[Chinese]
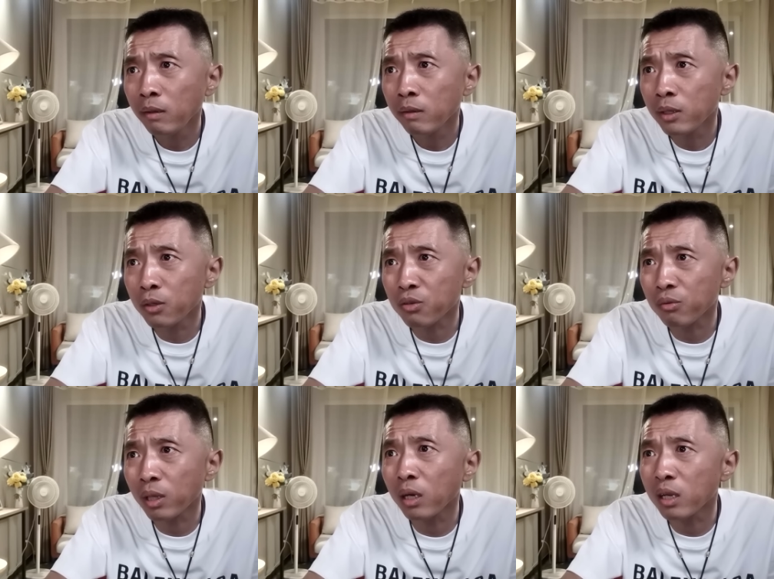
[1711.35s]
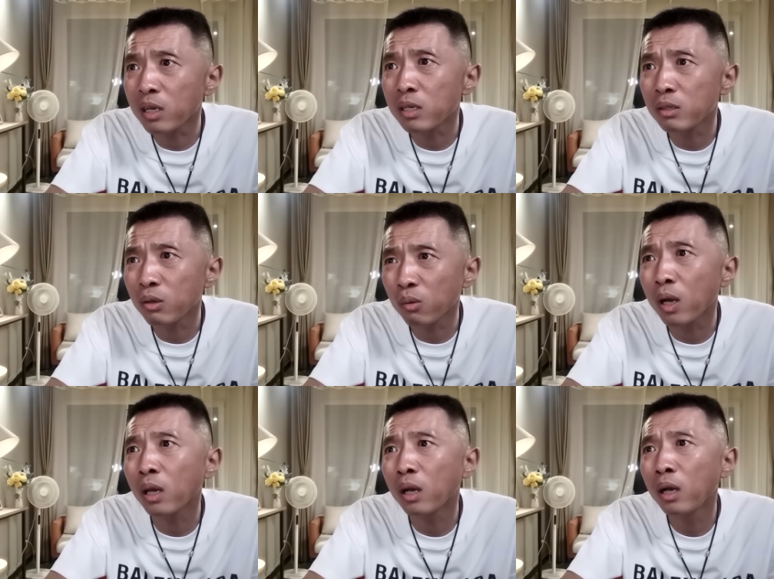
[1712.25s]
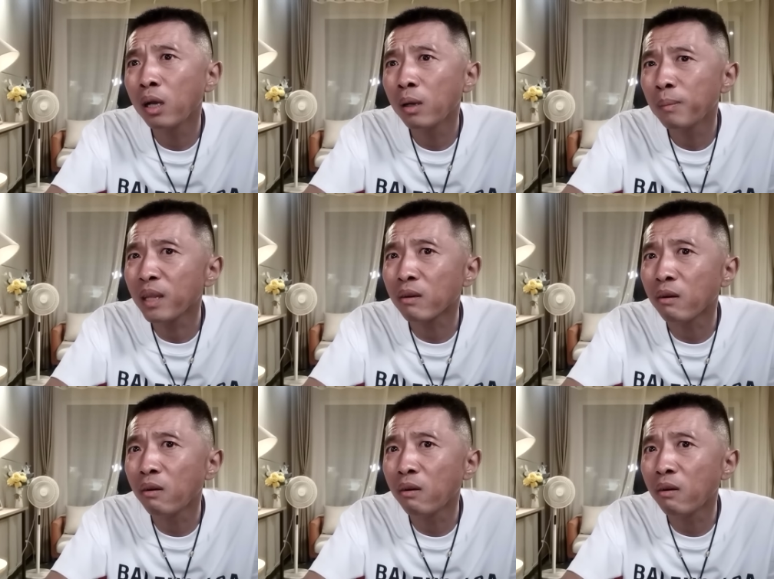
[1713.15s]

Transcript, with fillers: 那一说他临时就乱了，没打着。